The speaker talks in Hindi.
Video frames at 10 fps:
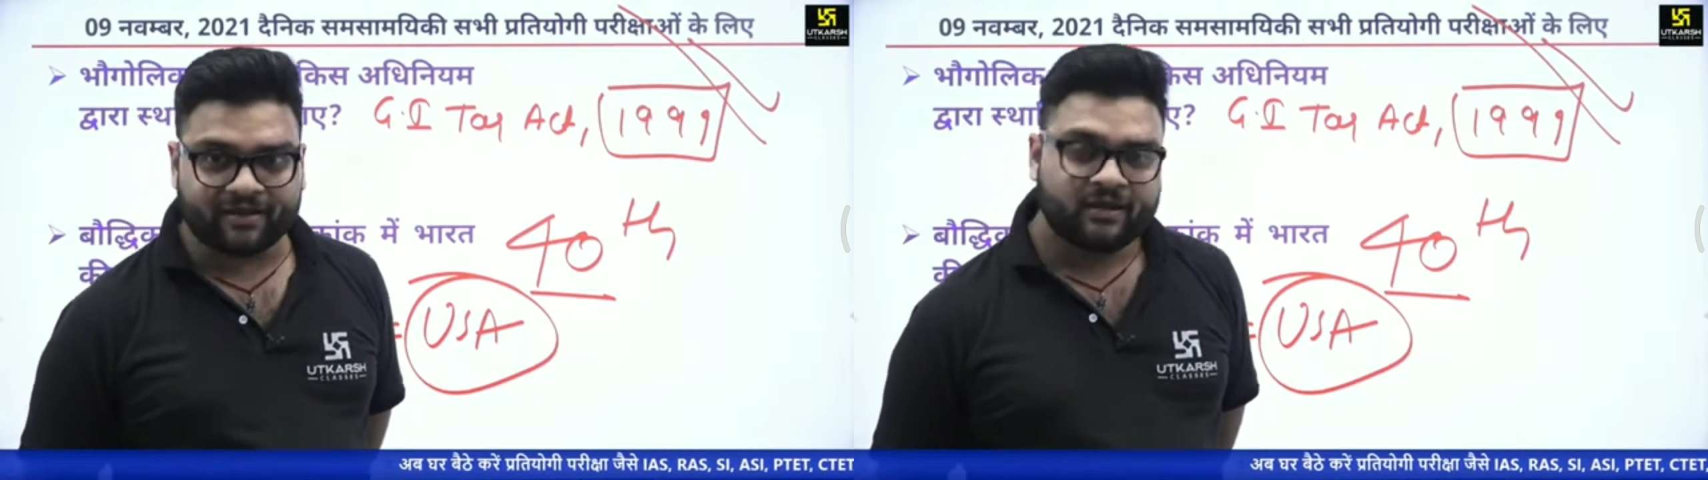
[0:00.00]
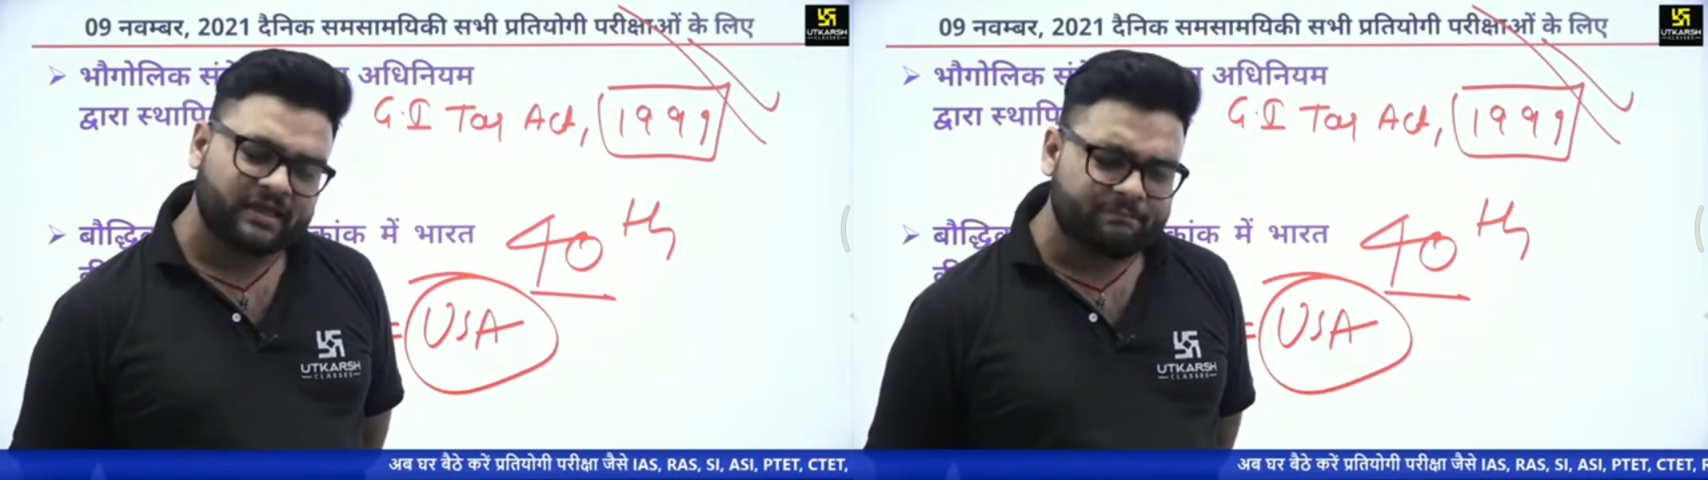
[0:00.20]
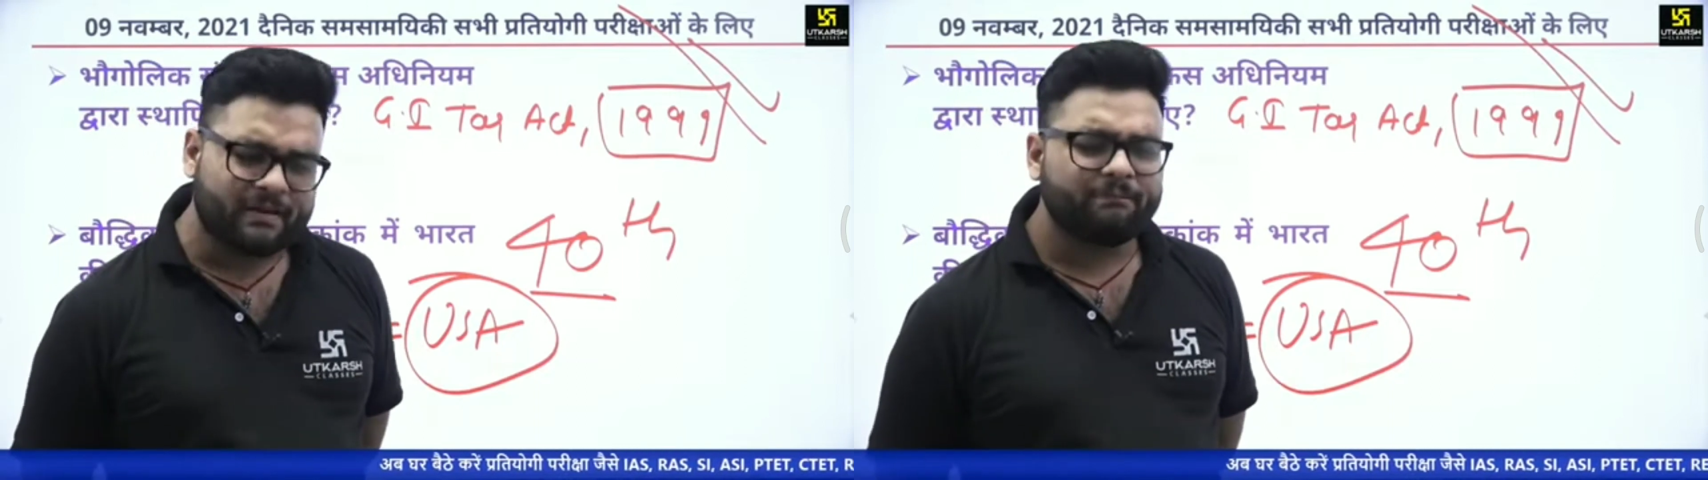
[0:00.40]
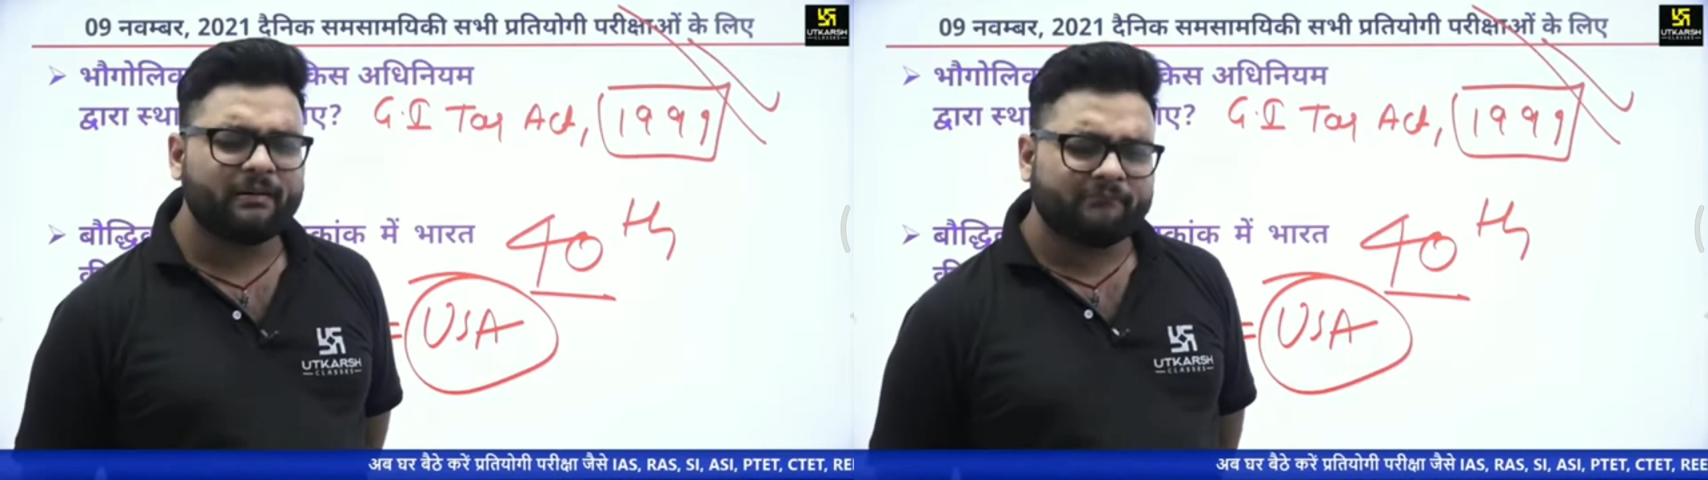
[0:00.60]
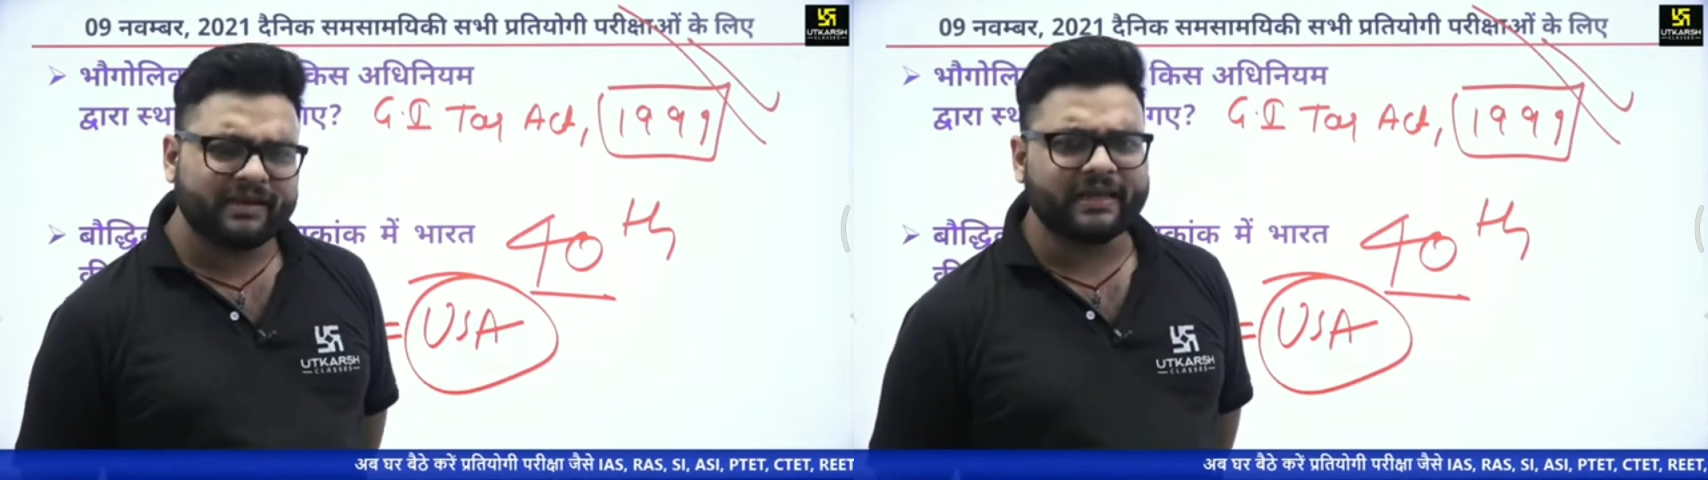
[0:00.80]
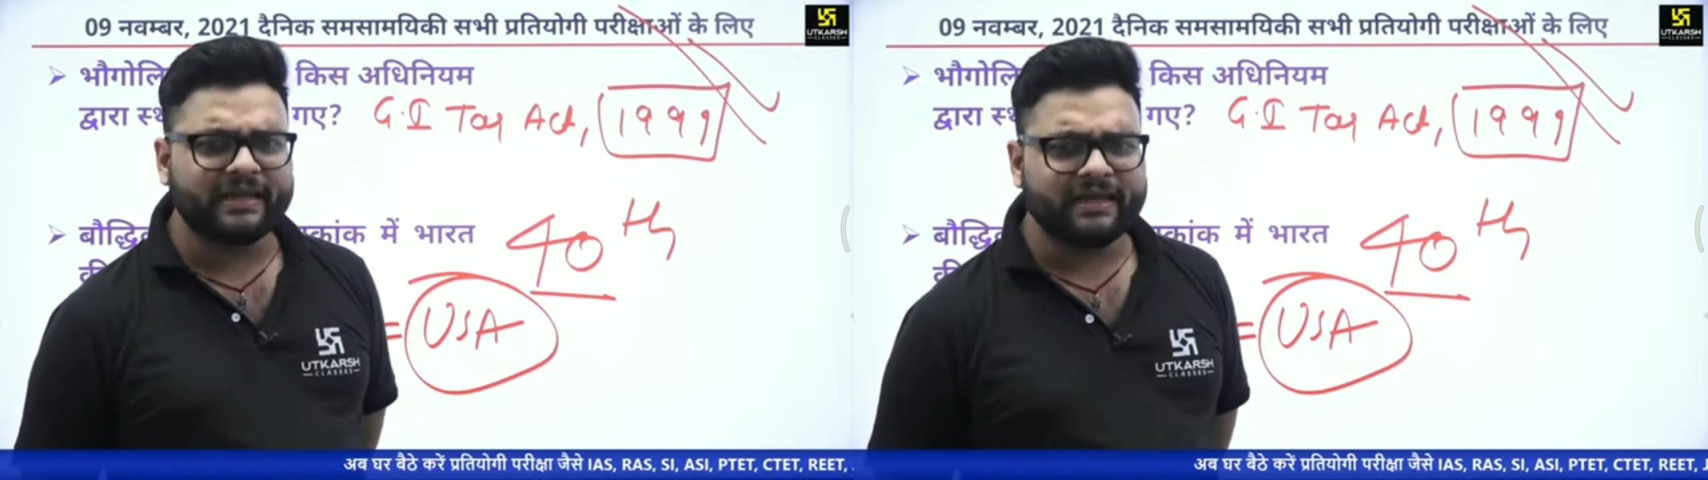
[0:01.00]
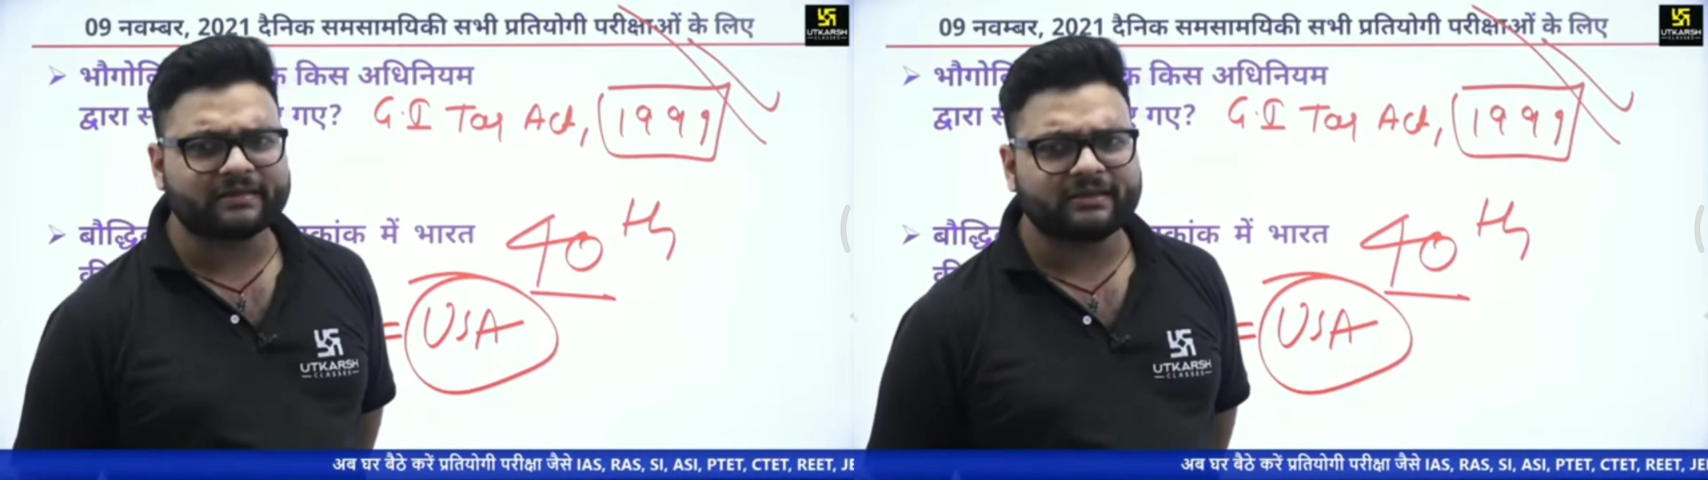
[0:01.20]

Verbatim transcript: कि पापा मन नहीं लगता